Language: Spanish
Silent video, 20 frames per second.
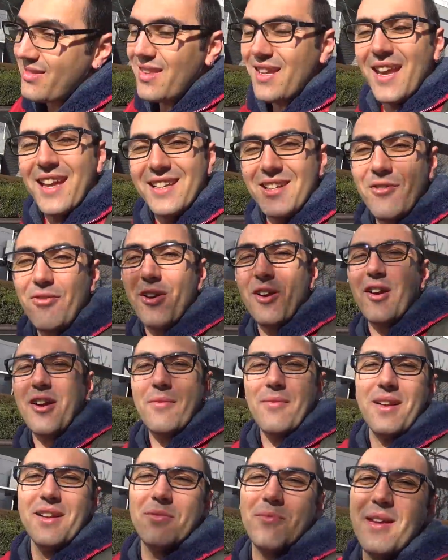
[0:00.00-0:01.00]
eso fue lo que
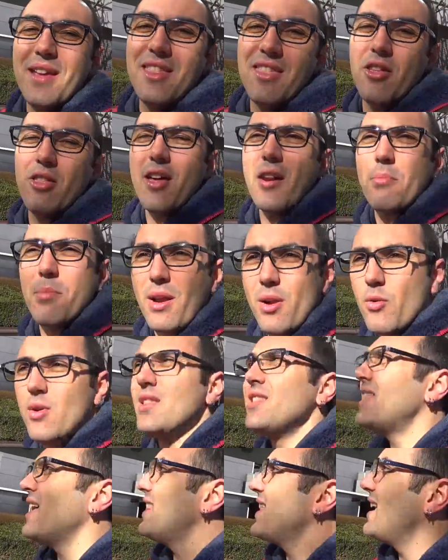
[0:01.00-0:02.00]
más me hizo darme
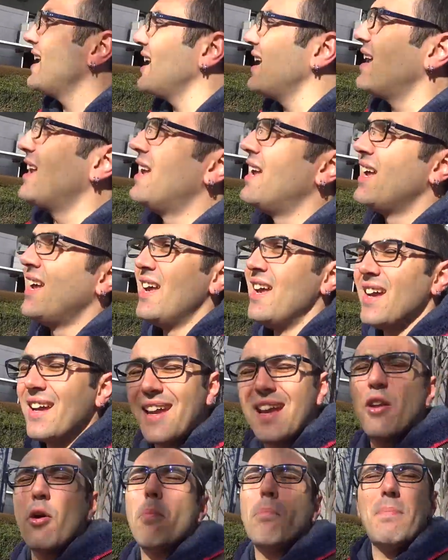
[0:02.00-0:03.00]
cuenta de
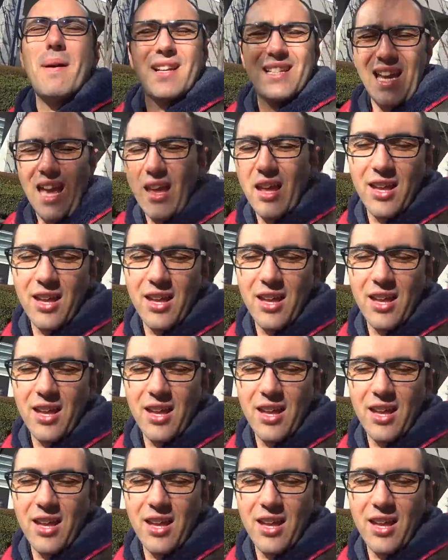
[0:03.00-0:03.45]
qué nos pasa,